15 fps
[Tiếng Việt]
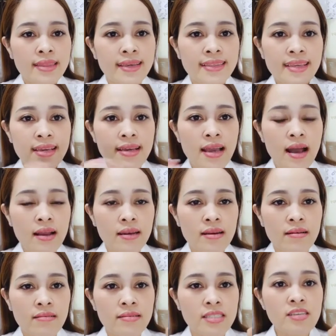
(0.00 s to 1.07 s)
thì ờ,
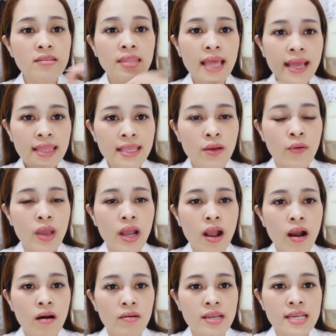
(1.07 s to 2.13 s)
đợt trước trước Tết thì Huế
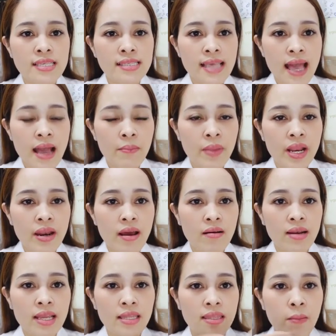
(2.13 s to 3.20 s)
có đi sang bên đó
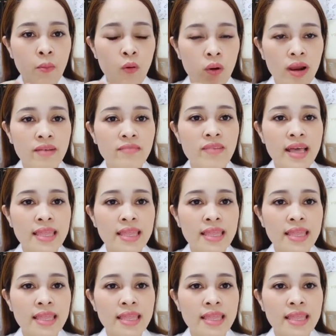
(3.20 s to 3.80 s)
để tập huấn và